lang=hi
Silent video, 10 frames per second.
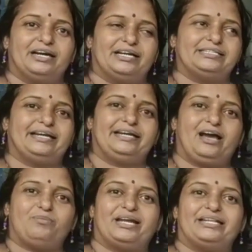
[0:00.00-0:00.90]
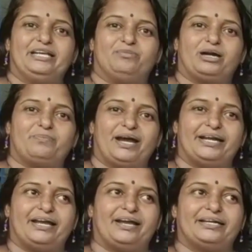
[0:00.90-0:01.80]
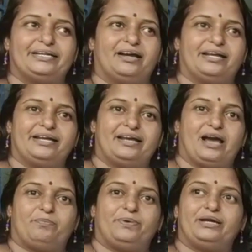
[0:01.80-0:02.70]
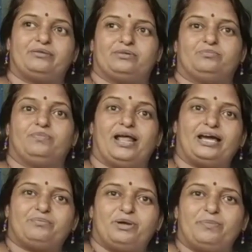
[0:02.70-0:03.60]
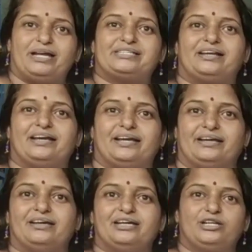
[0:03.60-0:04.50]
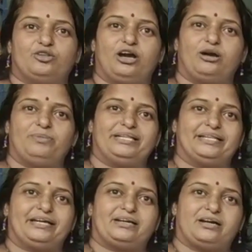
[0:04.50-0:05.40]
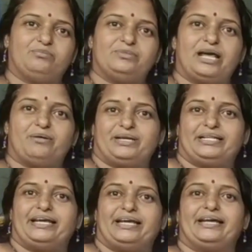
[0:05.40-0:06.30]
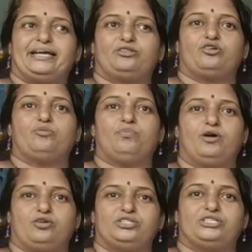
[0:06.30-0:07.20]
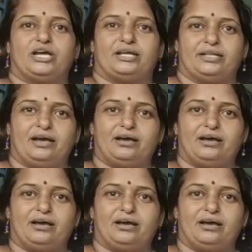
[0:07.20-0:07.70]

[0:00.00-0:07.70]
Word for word: ऐसा ही हमारे दिमाग में आइडिया है कि अरे यहाँ पे ब्लैक में बेच रहे हैं तो हम इतने कम दाम में देंगे तो बहुत ज्यादा